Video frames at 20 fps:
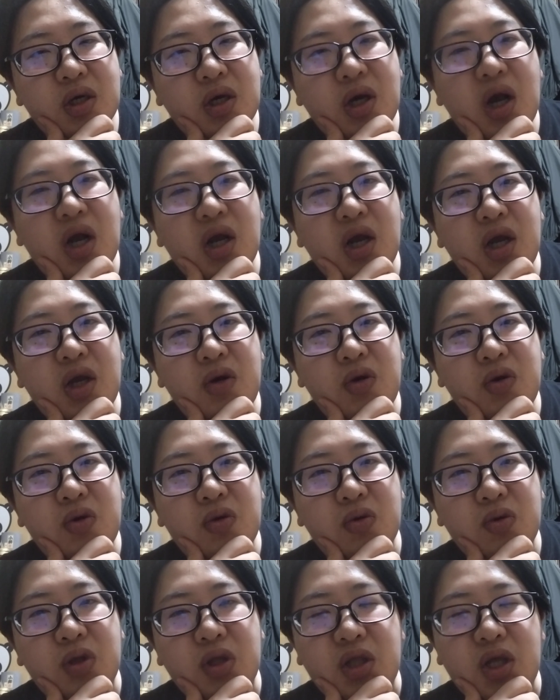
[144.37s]
考える
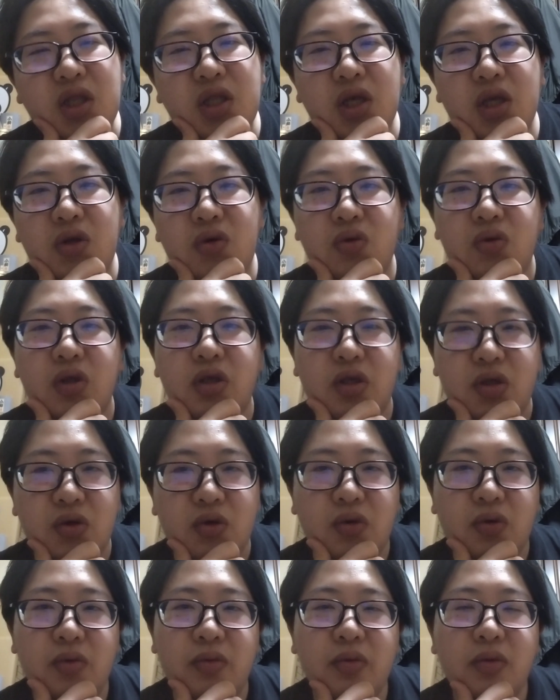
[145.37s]
人って多々いるんです
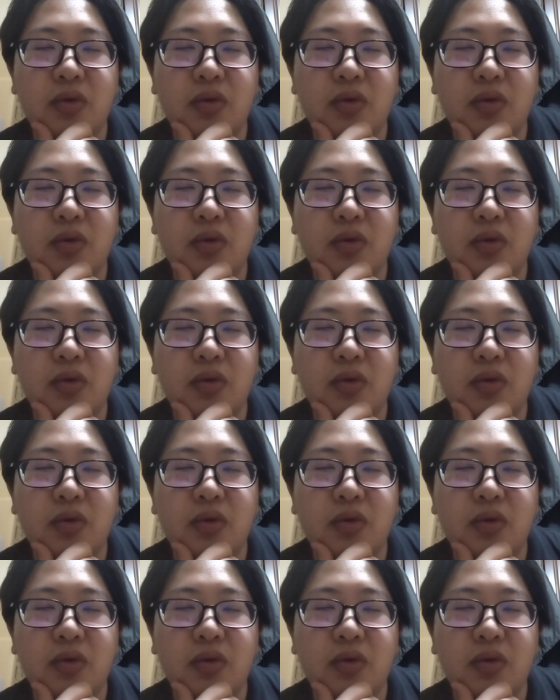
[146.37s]
よ。